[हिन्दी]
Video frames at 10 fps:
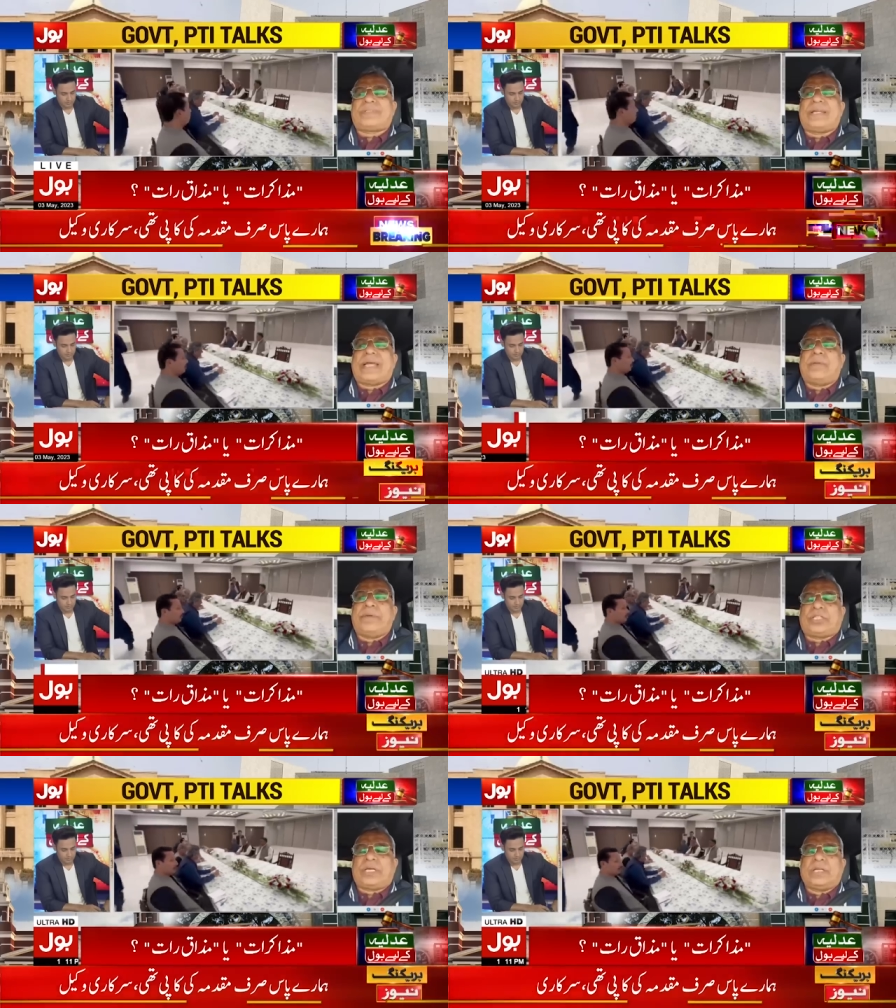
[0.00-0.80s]
एन
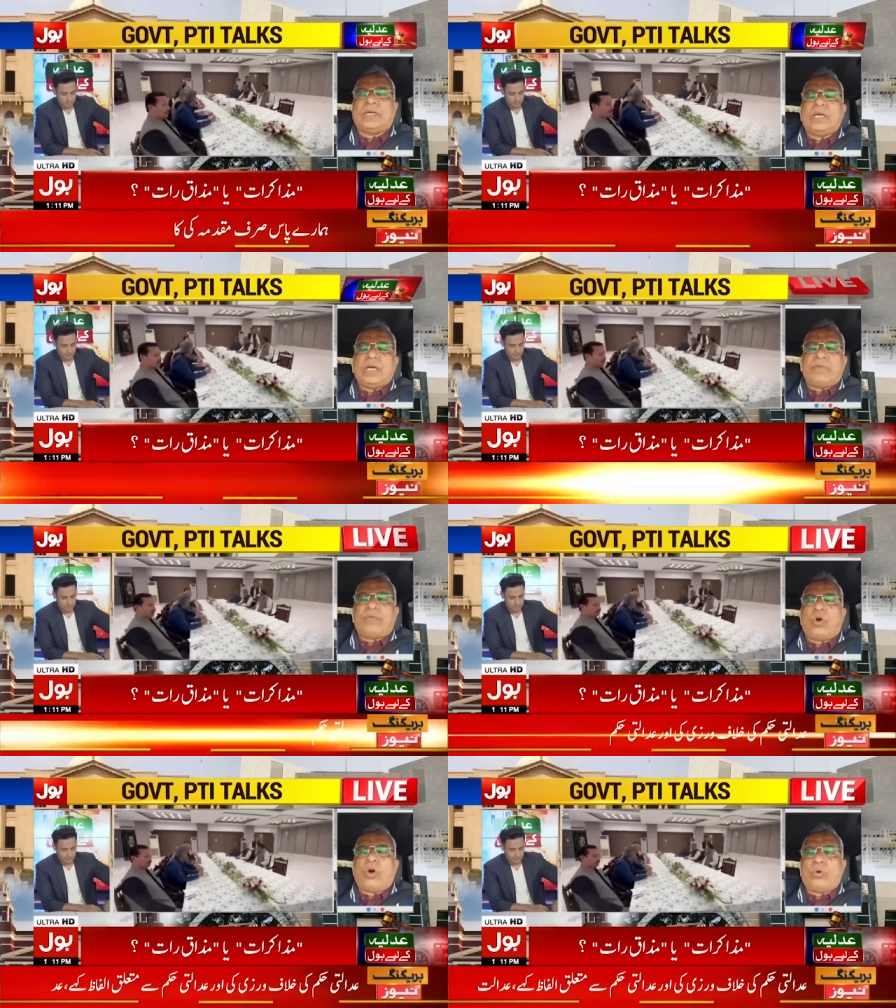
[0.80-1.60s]
एडमिशन वो
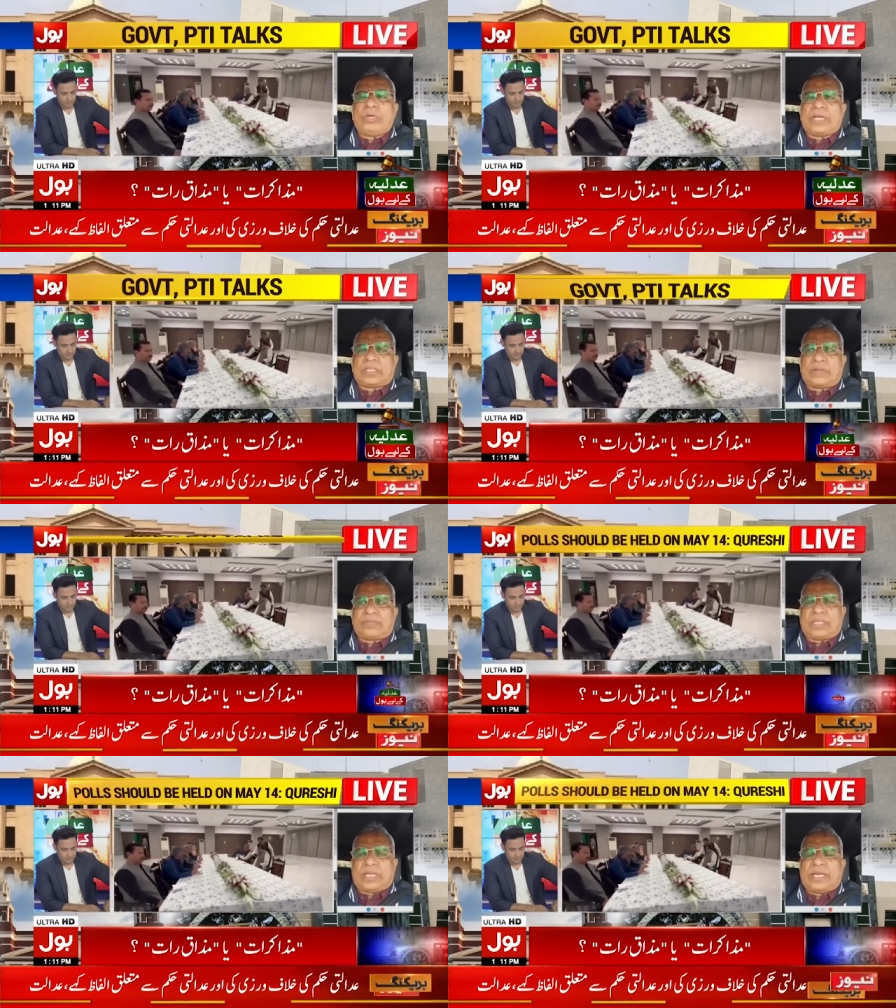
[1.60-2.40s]
उनकी तरफ
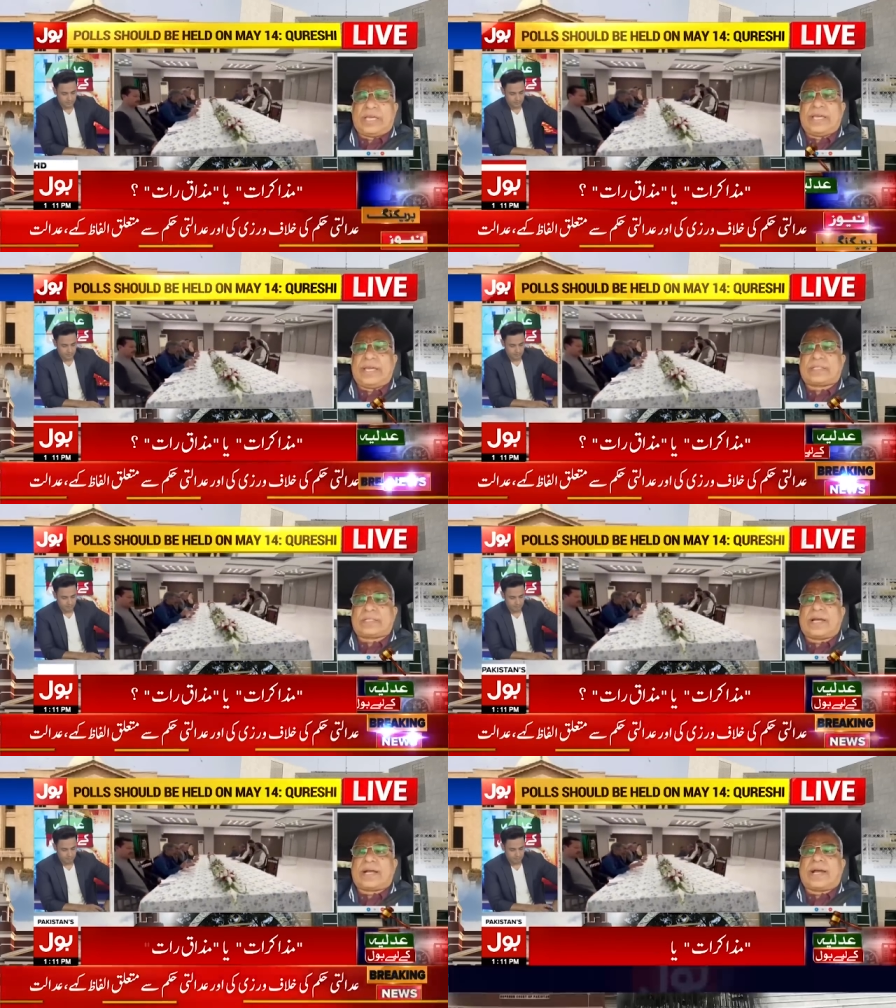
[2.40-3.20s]
से एक
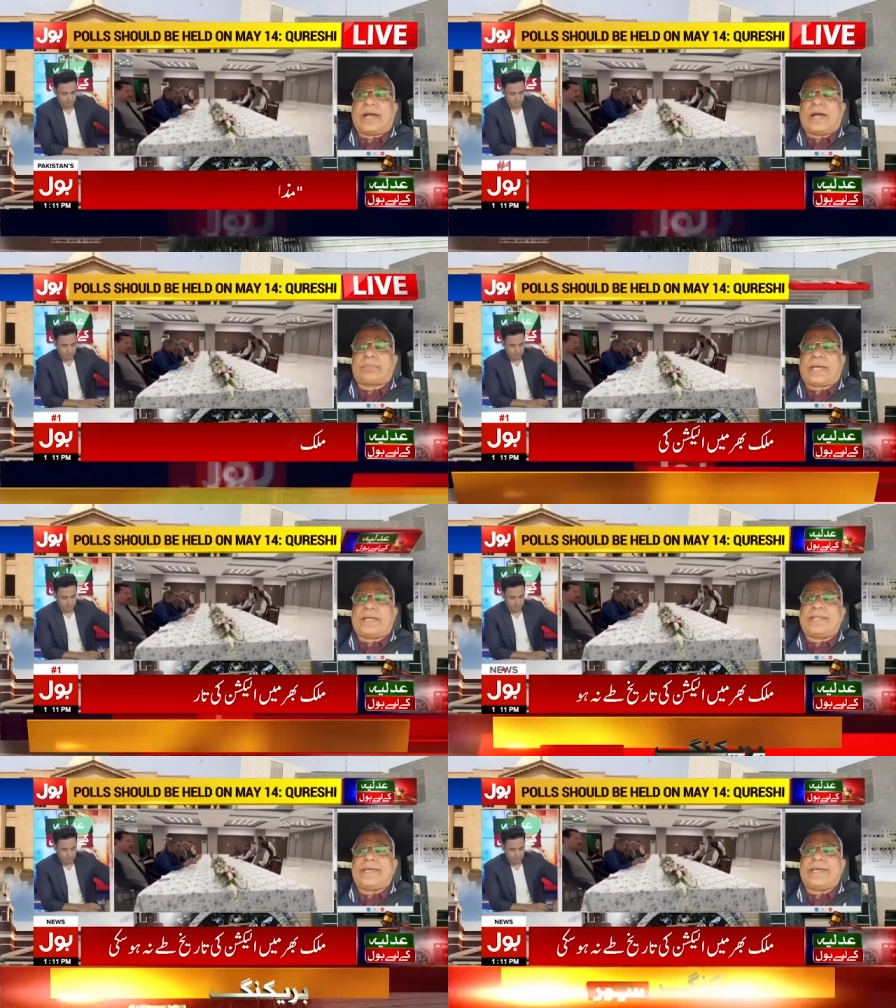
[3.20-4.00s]
तरह का आप कह
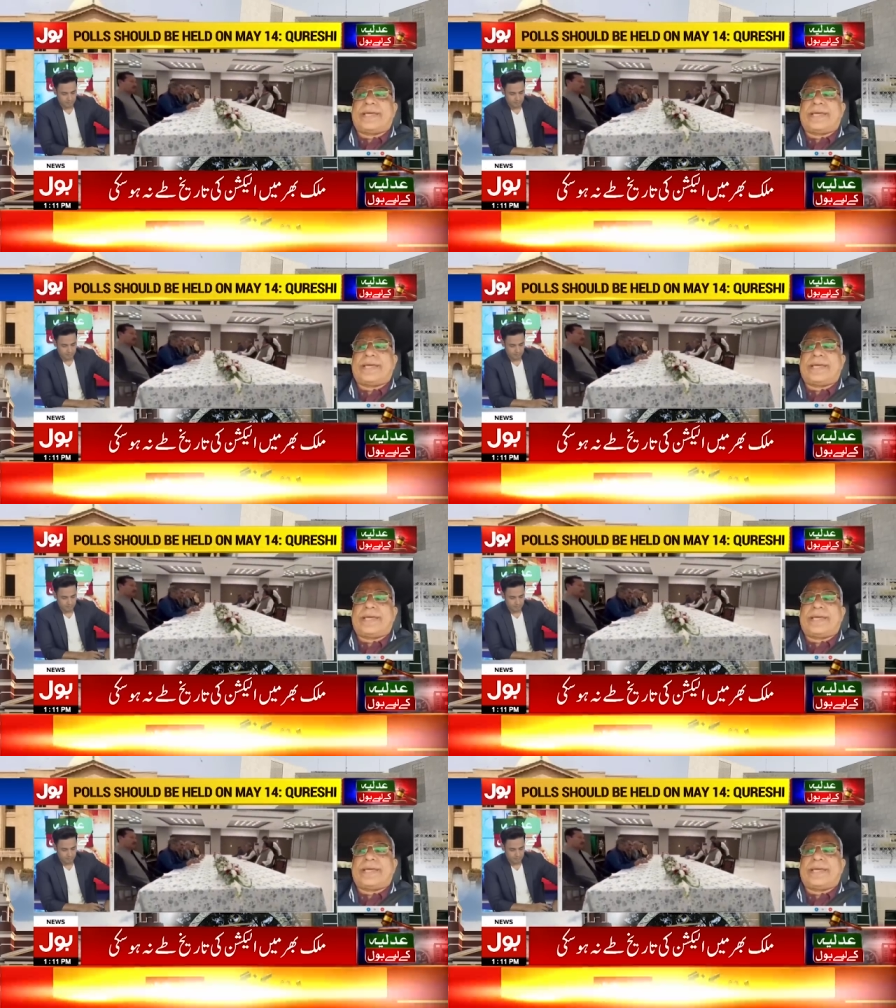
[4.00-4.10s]
दें एक